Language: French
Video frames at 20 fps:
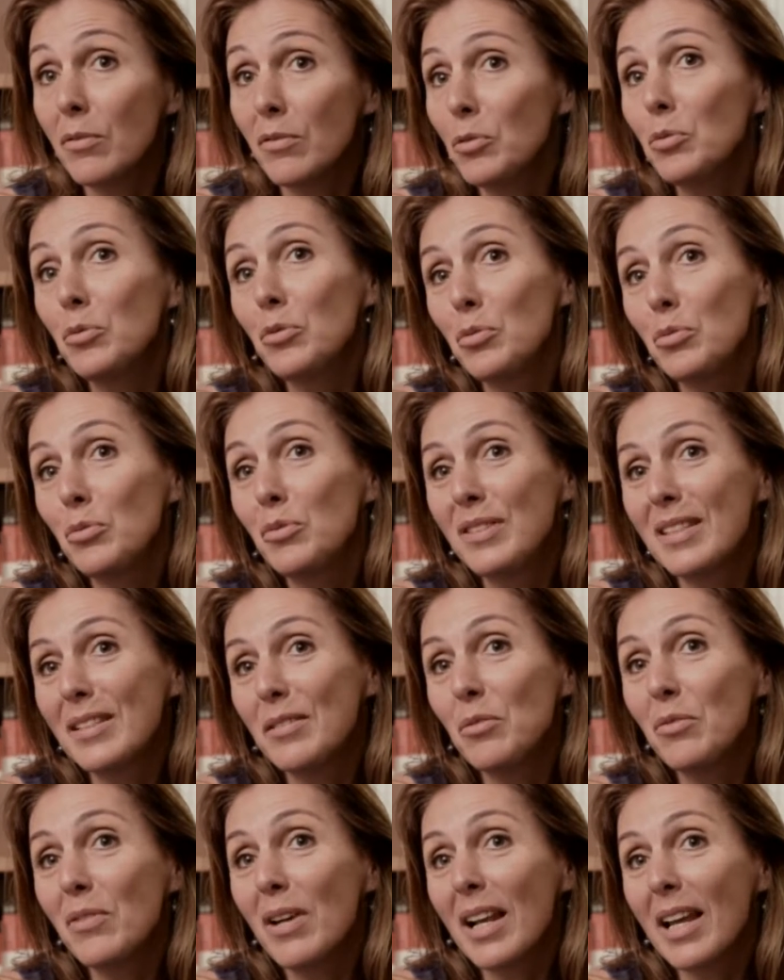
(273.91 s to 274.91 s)
toute
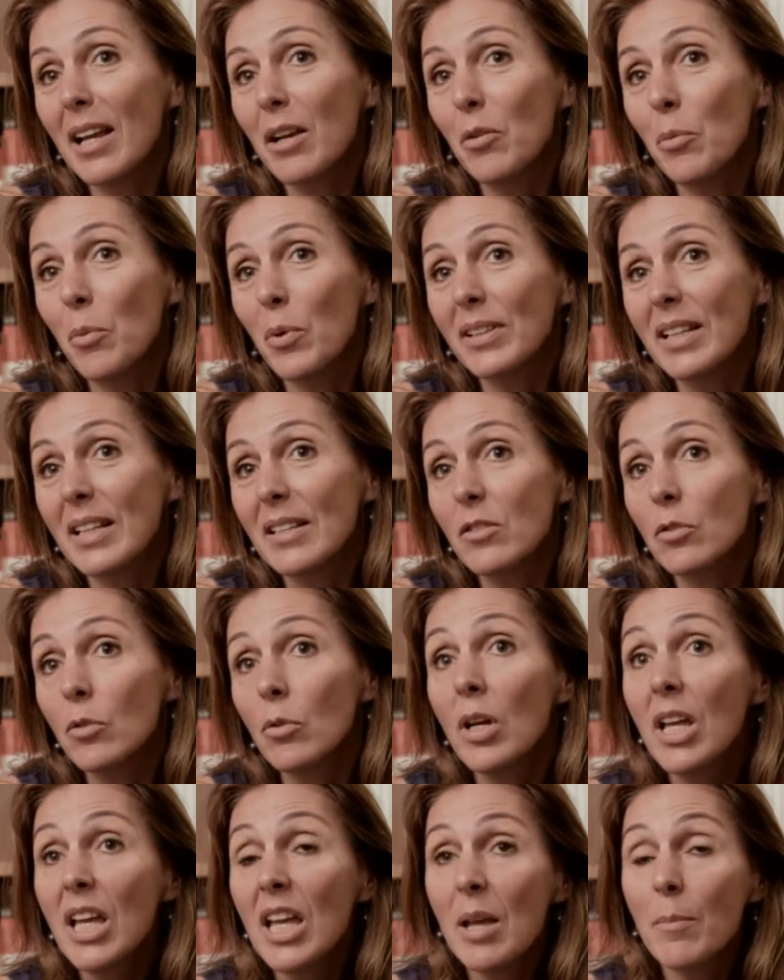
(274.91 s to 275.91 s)
cette nouvelle réglementation,